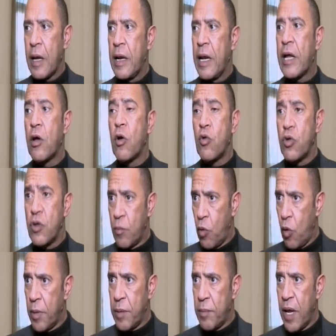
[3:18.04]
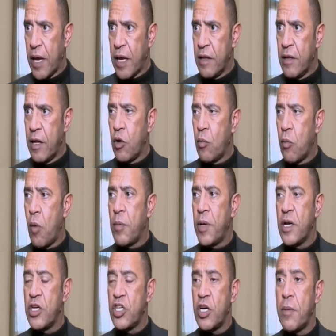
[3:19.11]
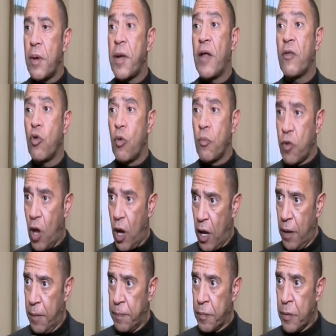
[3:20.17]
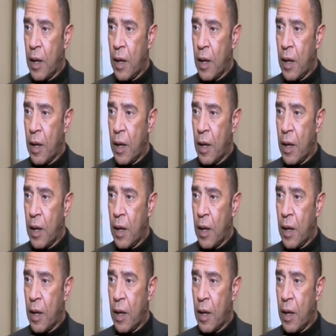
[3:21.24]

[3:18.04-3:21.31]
لكن كنت مؤمن بيها جدا ومؤمن ان الشباب عندهم طاقه